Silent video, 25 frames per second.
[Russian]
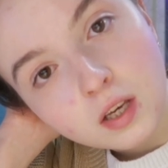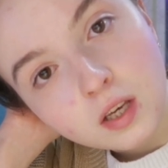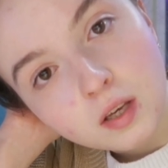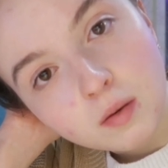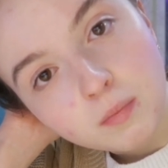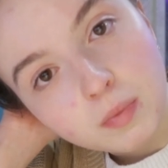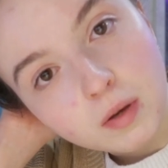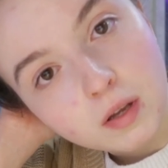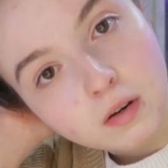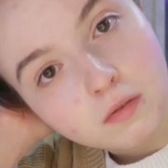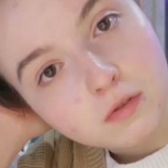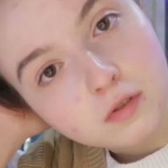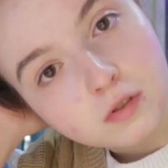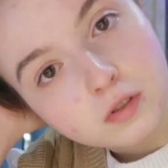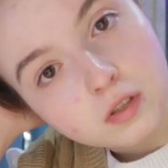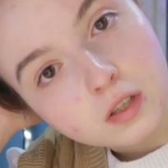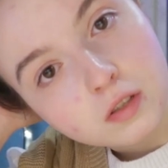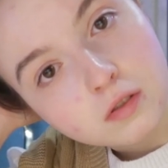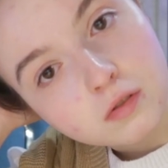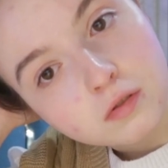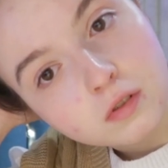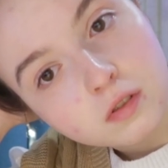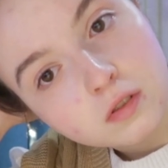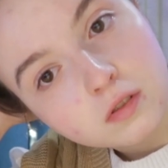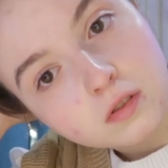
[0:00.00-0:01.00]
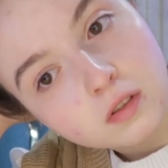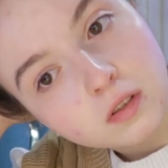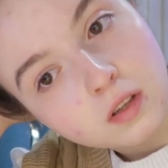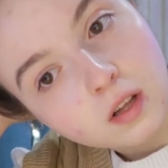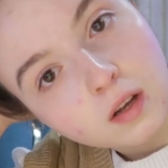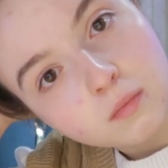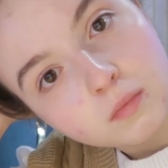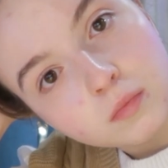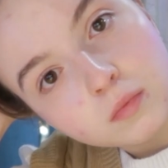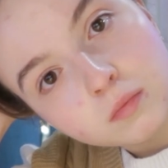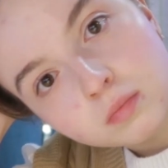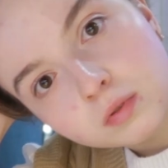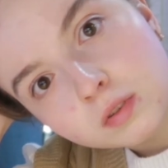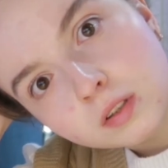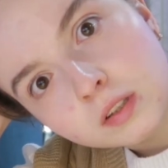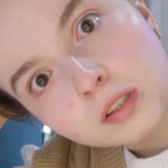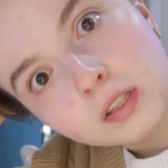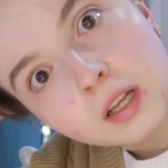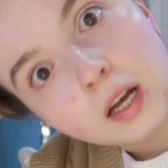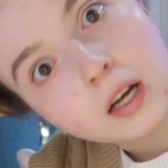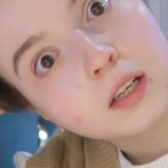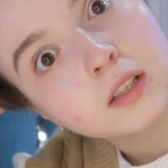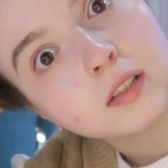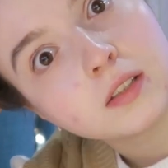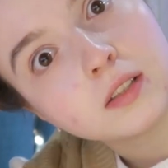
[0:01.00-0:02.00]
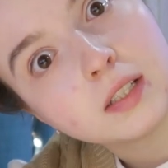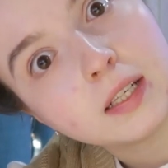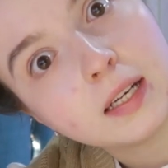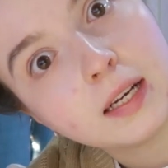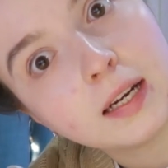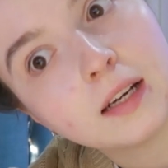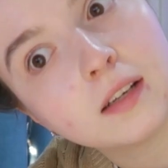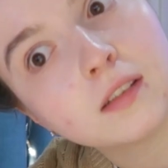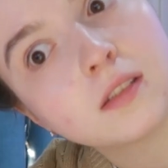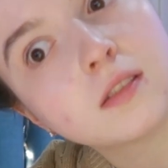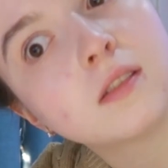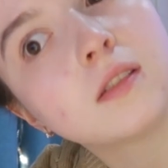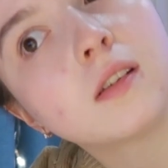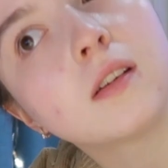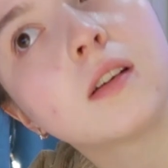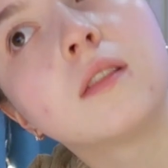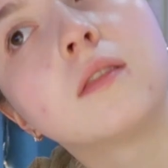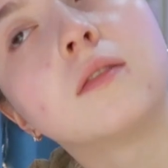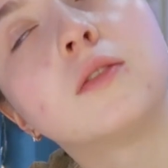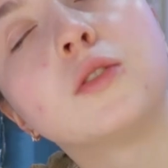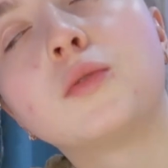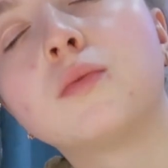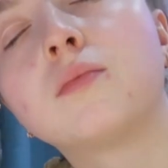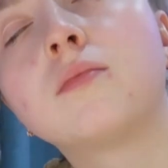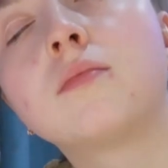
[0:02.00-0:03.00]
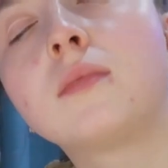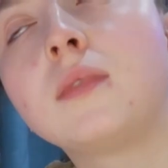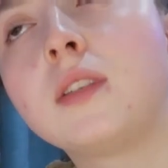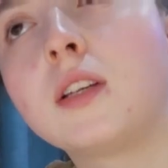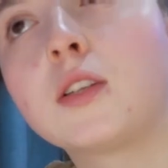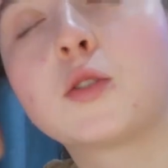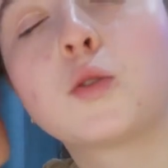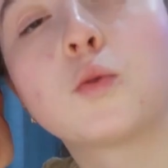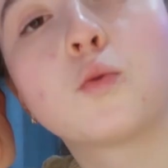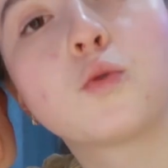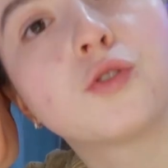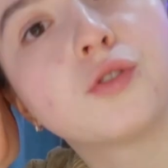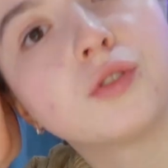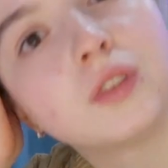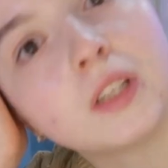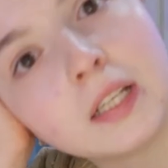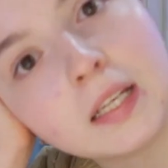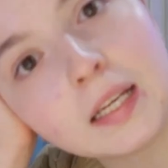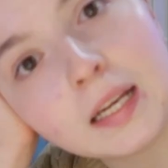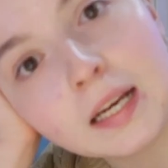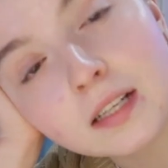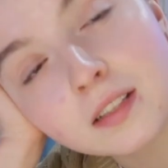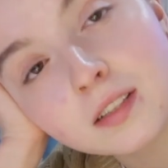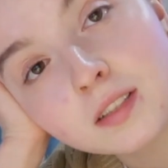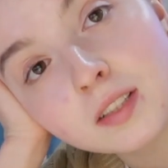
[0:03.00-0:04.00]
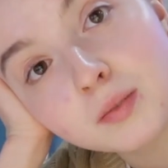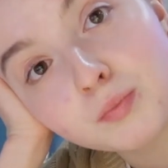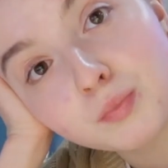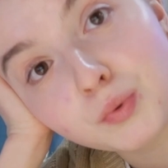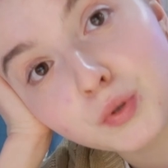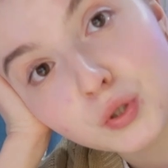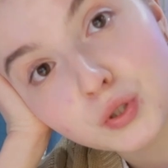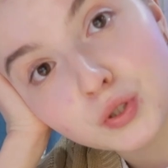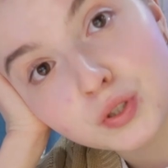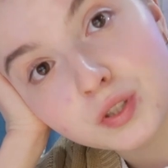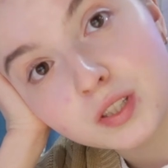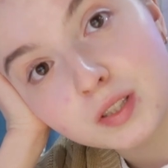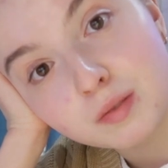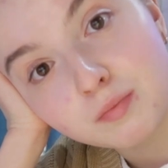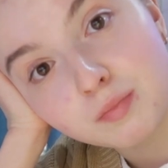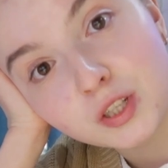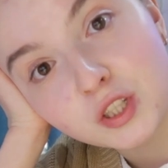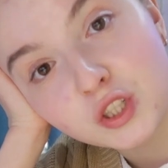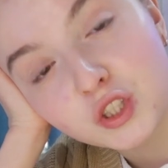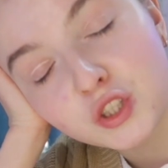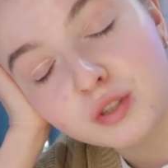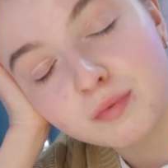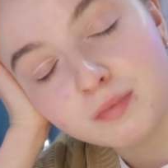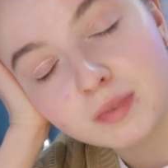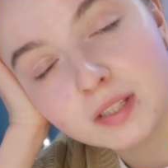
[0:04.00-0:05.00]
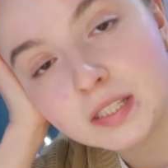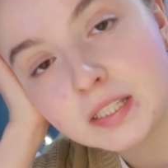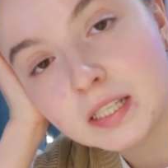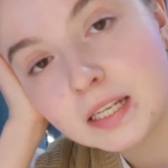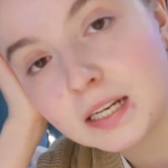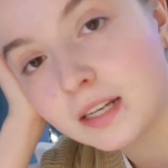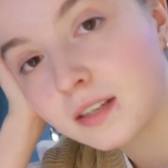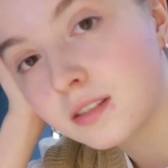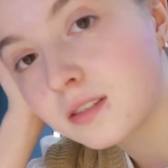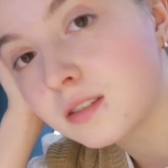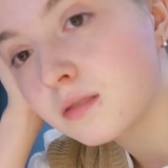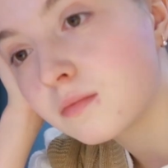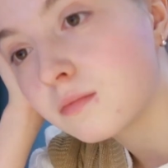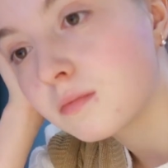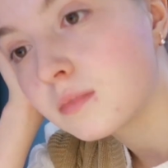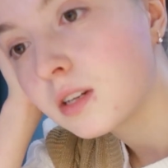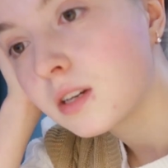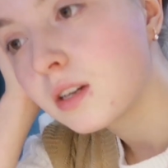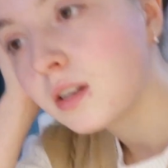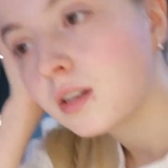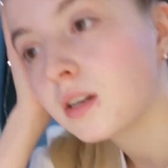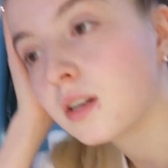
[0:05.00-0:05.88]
и первую сессию сдала, мне было так интересно. А вот я слушала лекции просто с большим интересом.